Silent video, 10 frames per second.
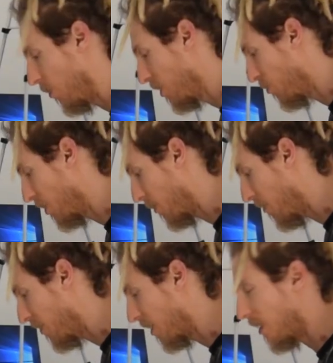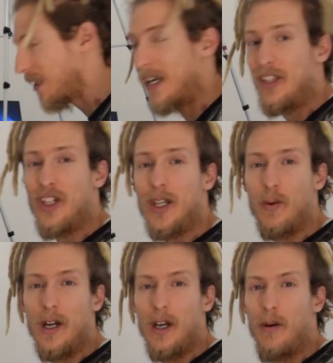e questo potrebbe aver danneggiato
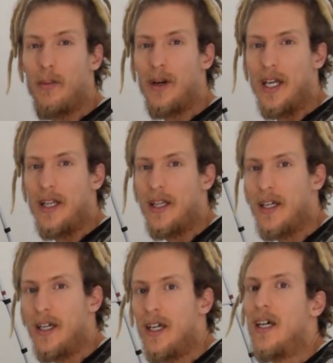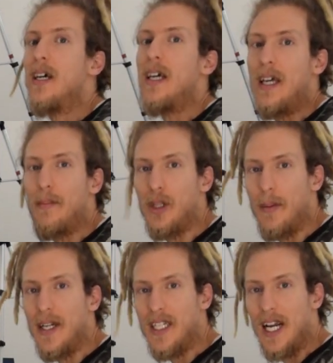qualche componente e
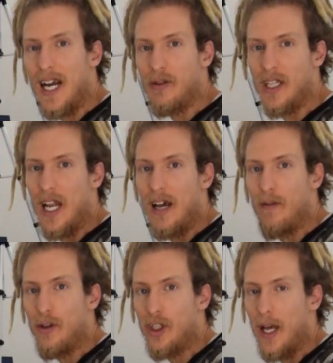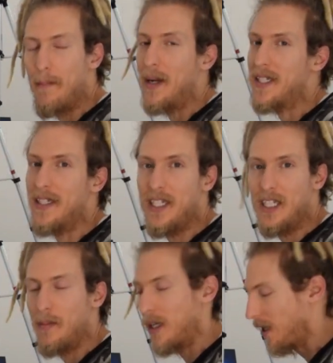potrebbe essere la causa della velocità
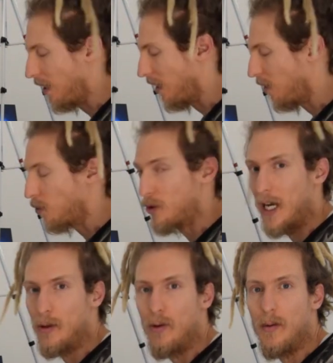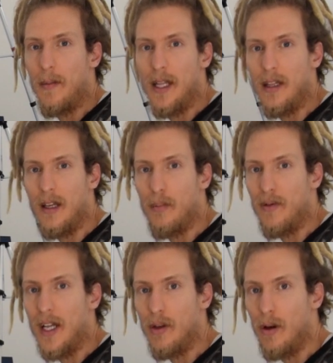bassissima che ho notato ultimamente
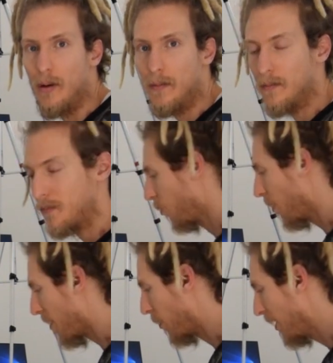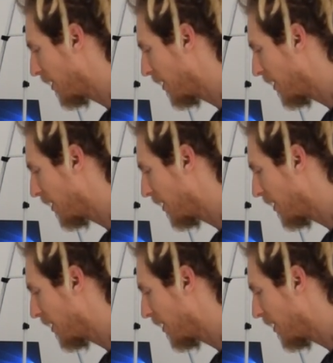provandolo. Qui abbiamo le